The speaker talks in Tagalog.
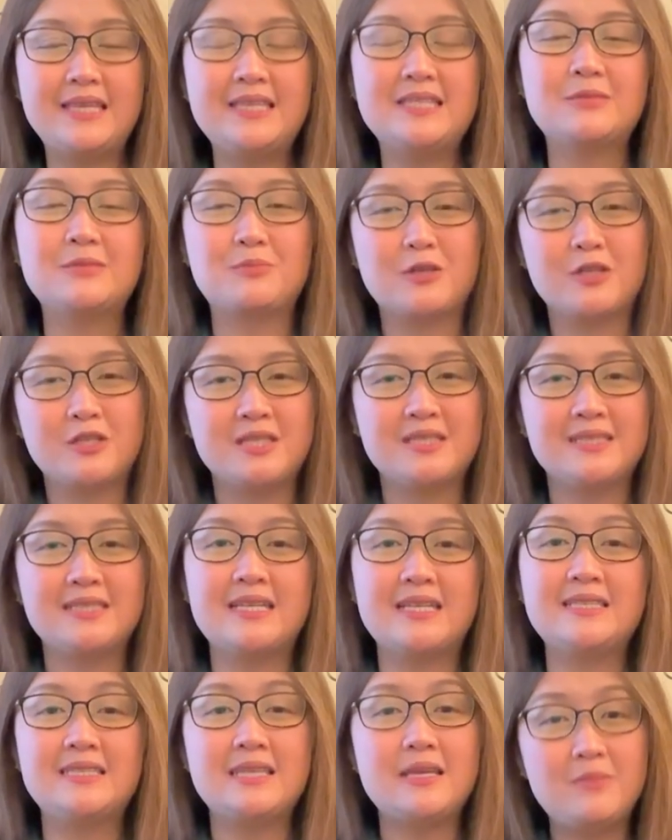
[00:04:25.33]
these
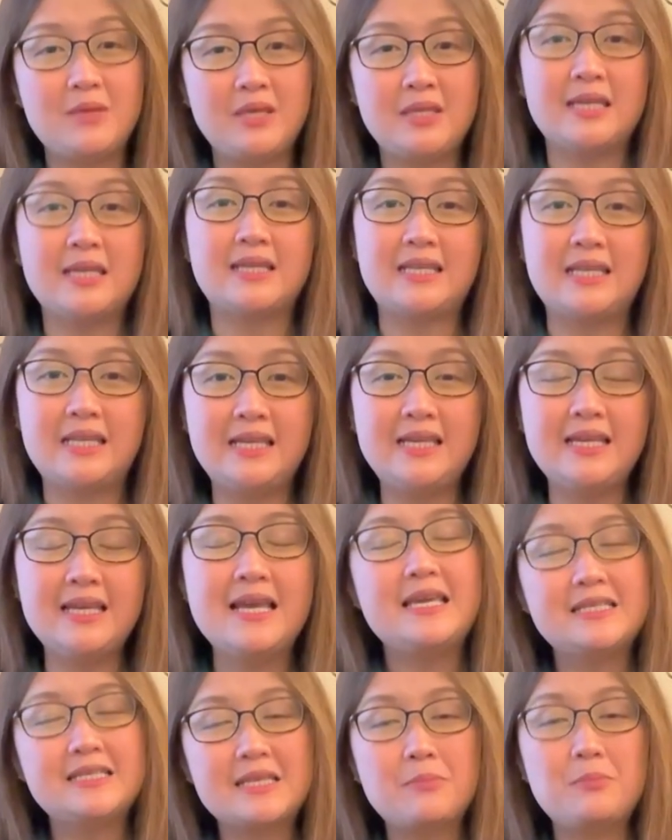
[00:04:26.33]
purchases immediately,
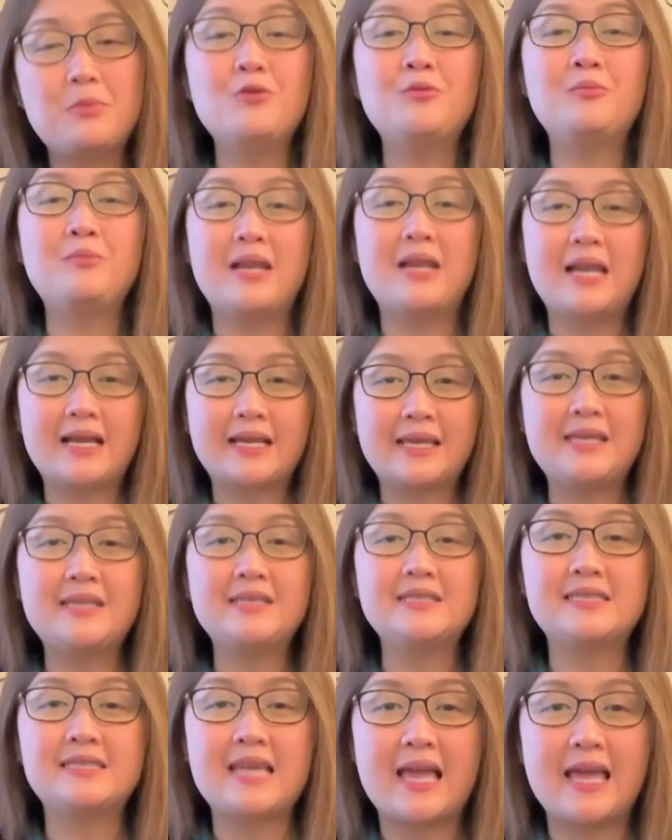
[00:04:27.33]
isa pong
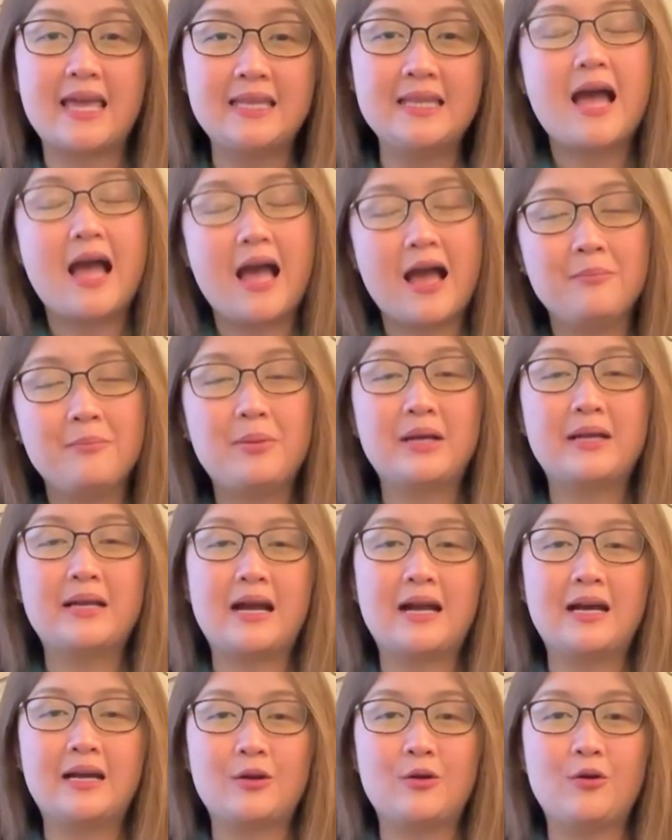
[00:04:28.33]
malaking sign ang
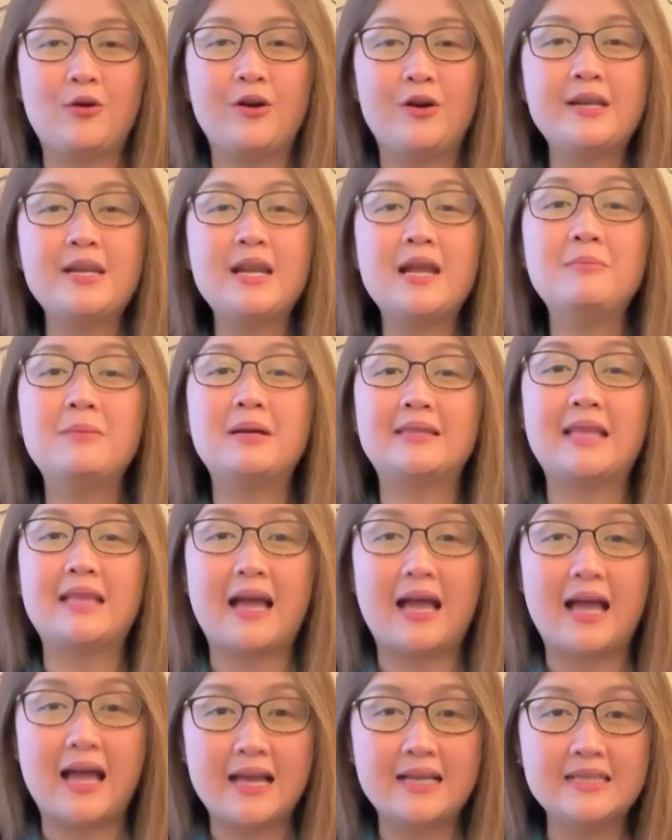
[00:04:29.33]
pagkakaroon ng
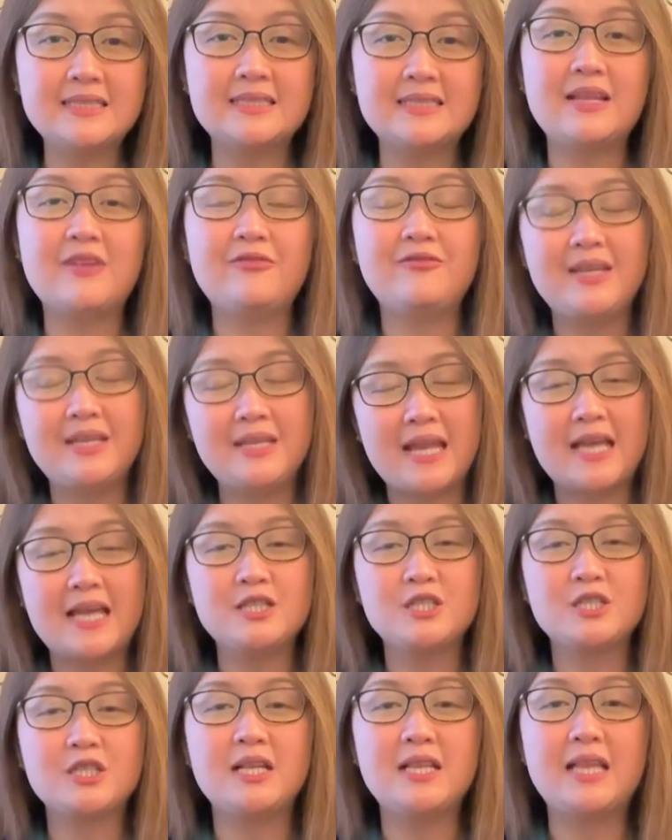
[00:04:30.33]
mataas na
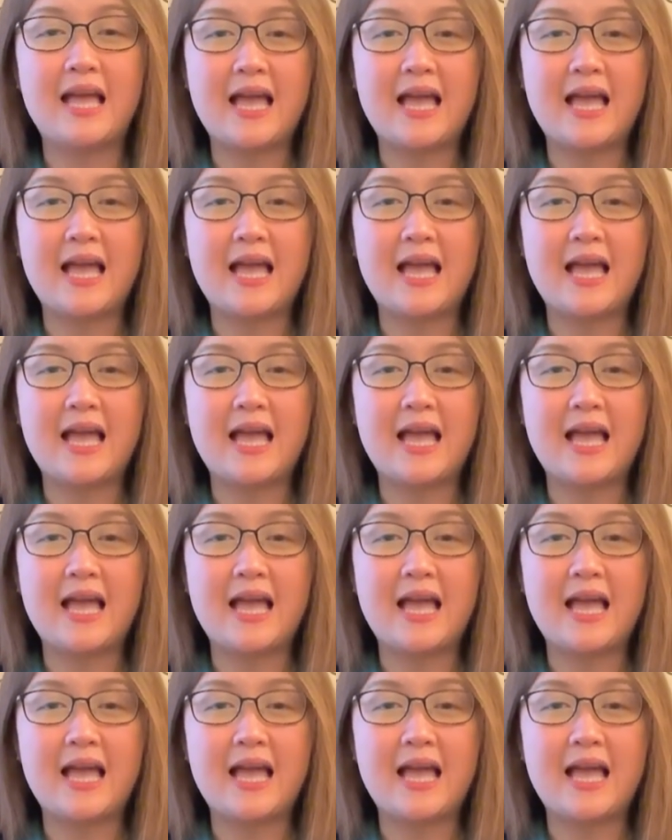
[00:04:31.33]
financial